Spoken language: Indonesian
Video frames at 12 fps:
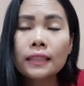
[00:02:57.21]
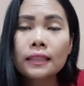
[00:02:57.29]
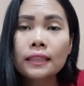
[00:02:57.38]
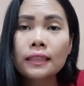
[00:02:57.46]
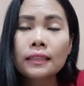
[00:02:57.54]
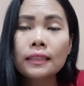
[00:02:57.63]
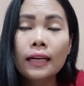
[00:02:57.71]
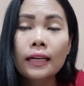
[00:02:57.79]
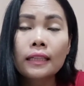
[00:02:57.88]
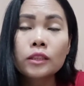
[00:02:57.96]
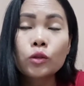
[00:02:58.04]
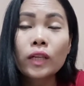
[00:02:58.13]
akte
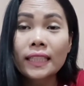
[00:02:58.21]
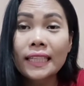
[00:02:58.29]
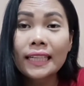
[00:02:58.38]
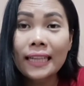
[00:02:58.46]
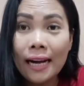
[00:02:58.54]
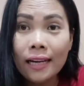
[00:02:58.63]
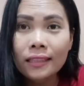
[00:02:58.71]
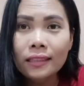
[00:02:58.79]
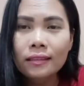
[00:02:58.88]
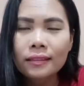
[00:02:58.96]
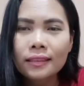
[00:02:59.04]
uh, surat nikah